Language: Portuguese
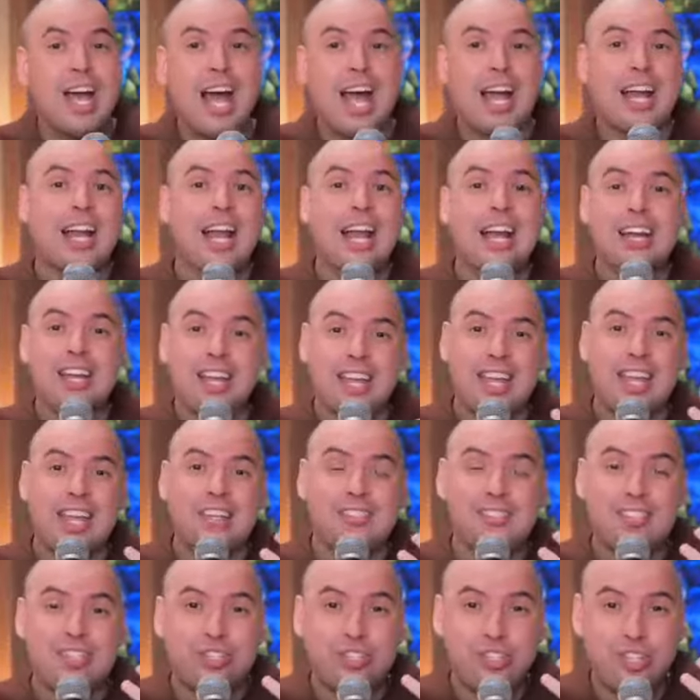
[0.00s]
A carne quer
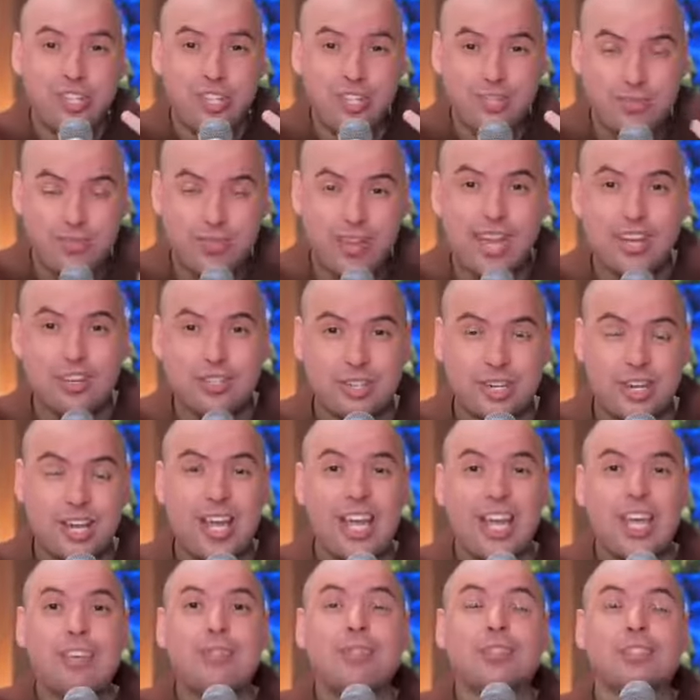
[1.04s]
sentir inveja
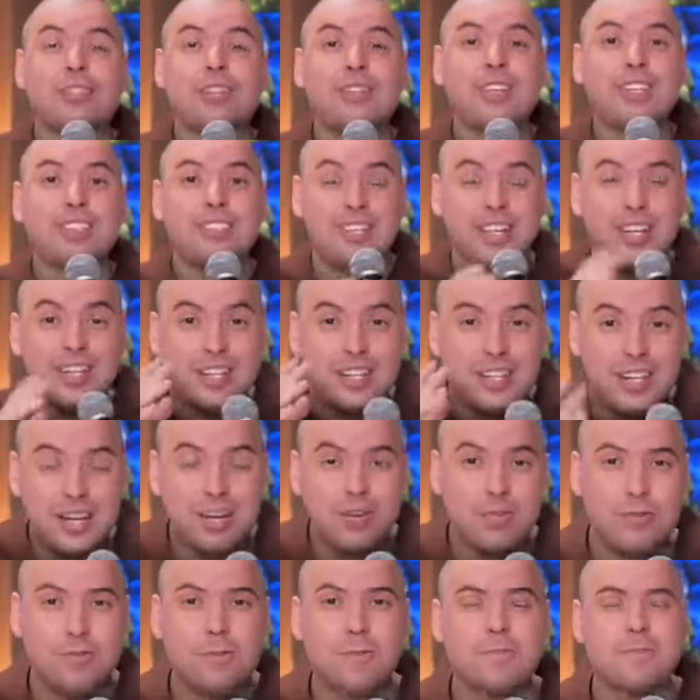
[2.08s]
e você vai dizer
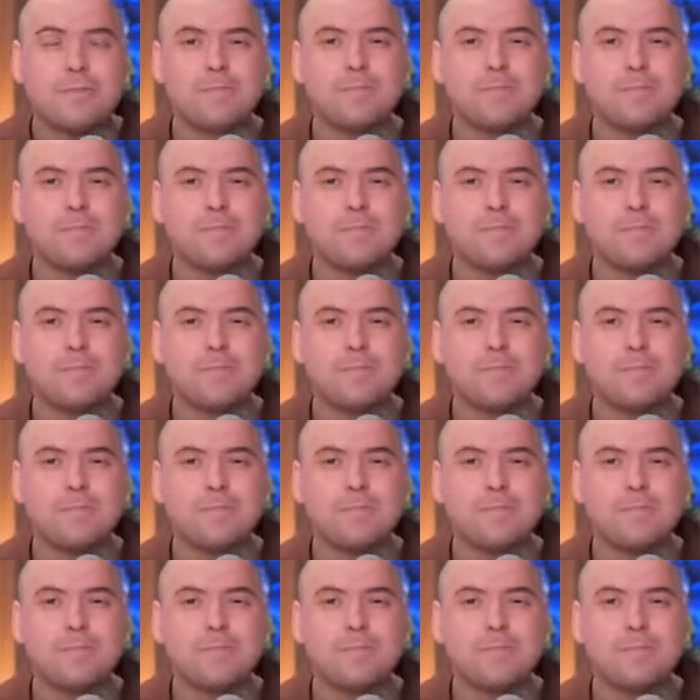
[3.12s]
não.